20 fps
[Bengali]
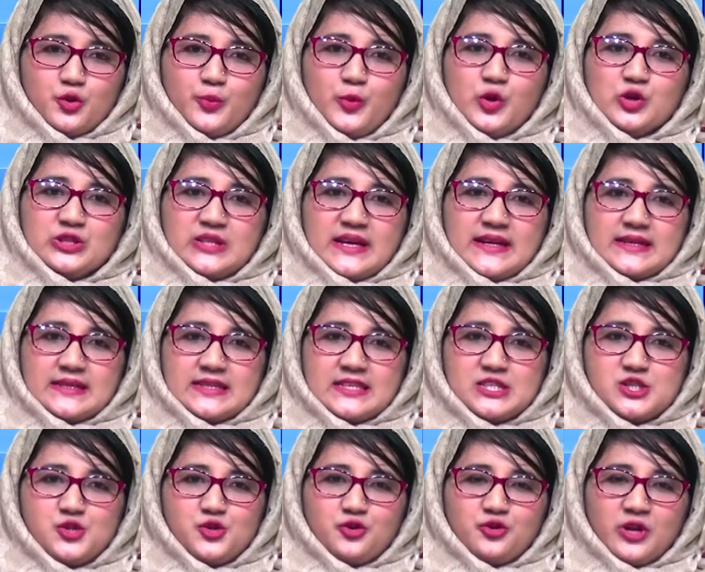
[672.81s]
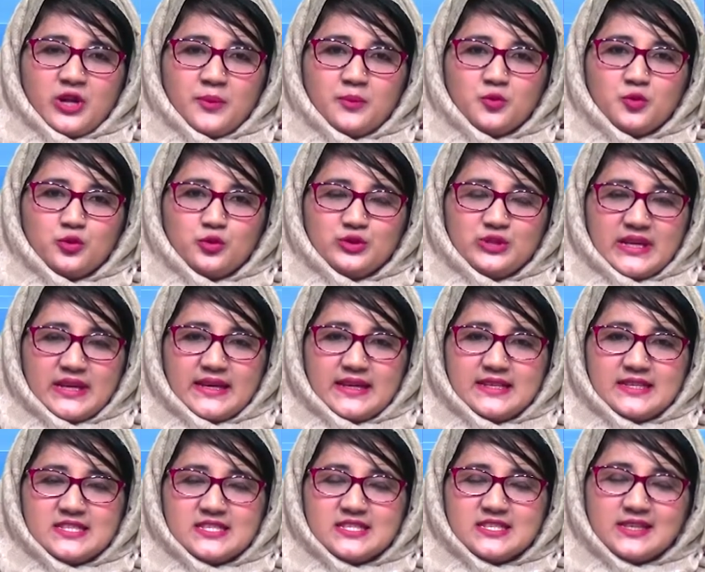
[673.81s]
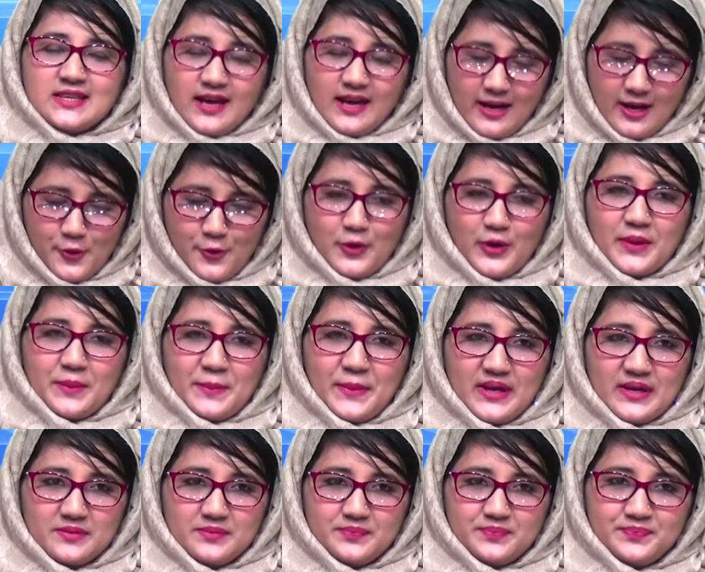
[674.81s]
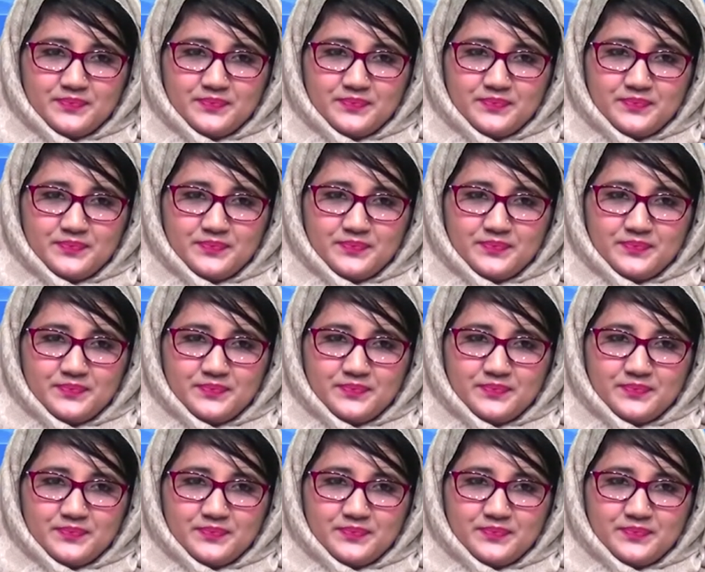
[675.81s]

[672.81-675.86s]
করব তার আগে শিরোনামগুলো দেখে নিচ্ছি আরও একবার